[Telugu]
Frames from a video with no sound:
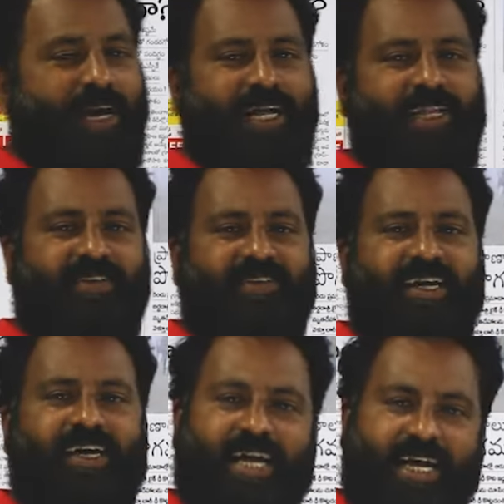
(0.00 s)
ప్రాణాలు తీస్తే
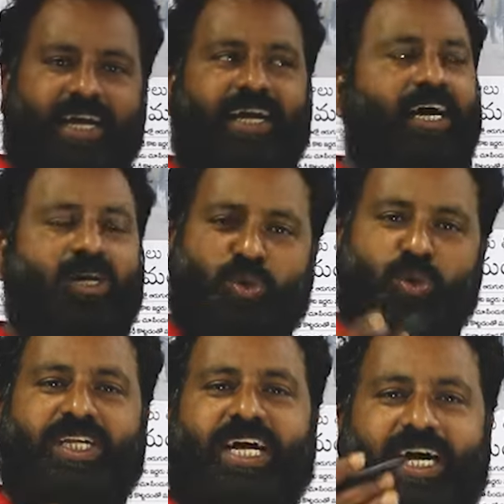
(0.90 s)
ఇలా
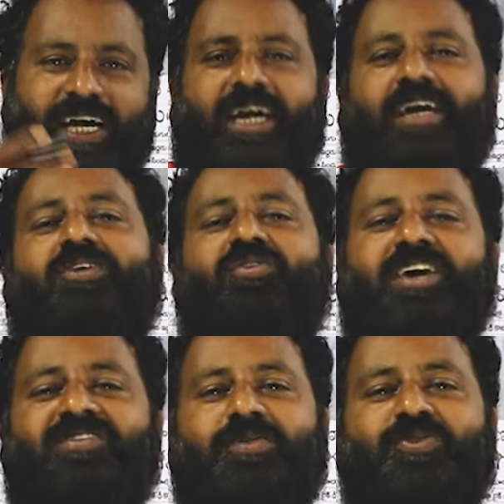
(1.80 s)
క్షుద్ర
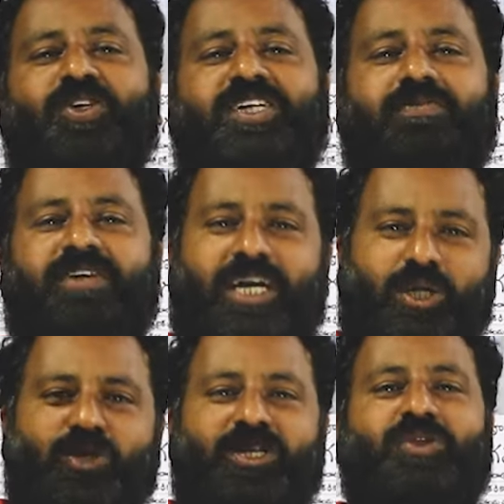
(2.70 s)
వాట్సాప్ సోషల్ మీడియా
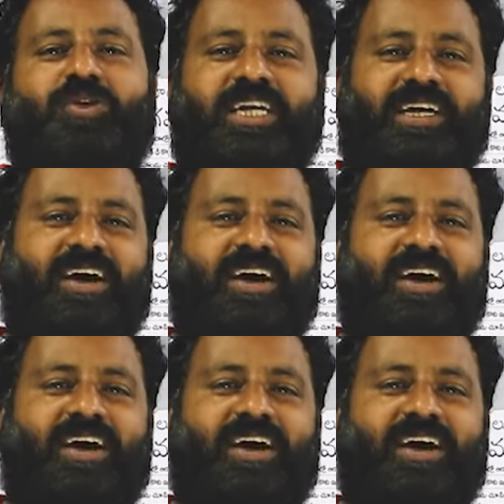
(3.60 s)
క్షుద్రతోటి